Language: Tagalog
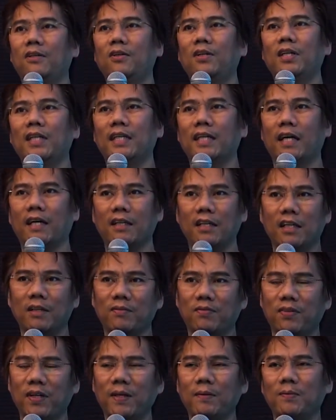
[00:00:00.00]
Lord, I need
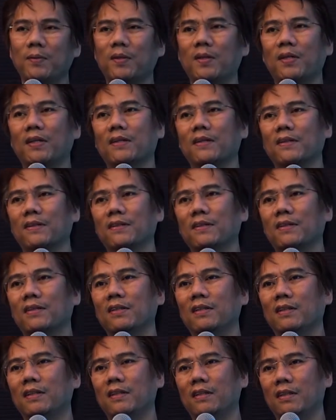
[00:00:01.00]
favor.
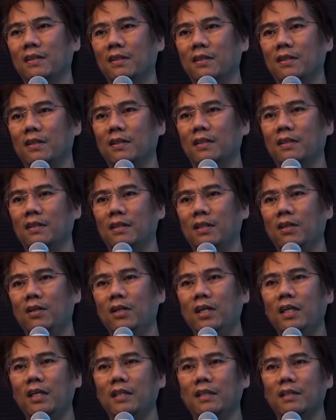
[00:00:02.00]

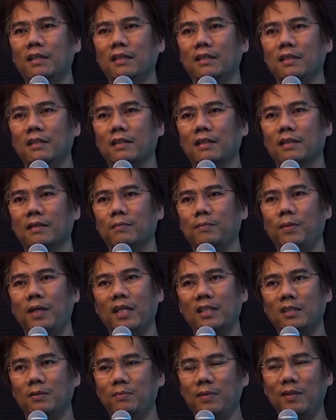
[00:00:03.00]
Lord,
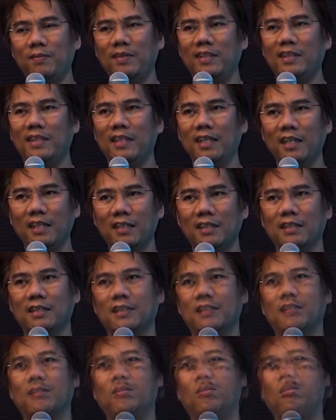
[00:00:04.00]
Bless me with this.
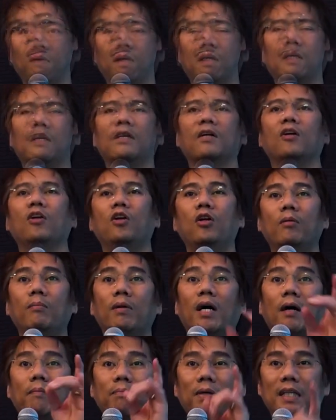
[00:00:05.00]

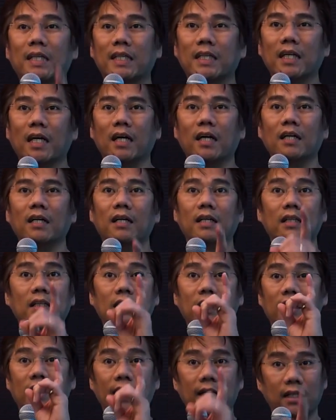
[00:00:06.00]
Lumapit ka,
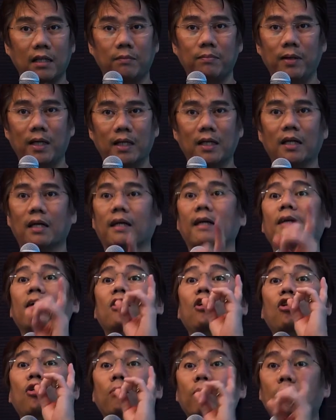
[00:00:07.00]
hindi like a beggar.
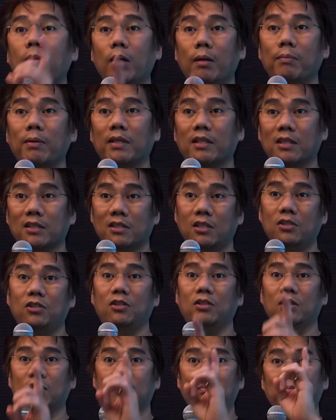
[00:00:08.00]
Lumapit ka sa
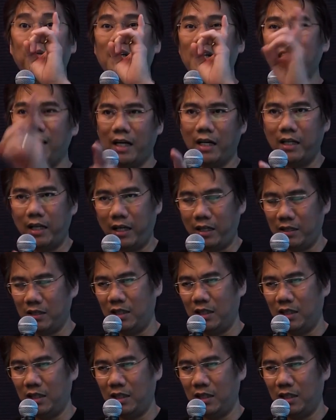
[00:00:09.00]
Diyos bilang anak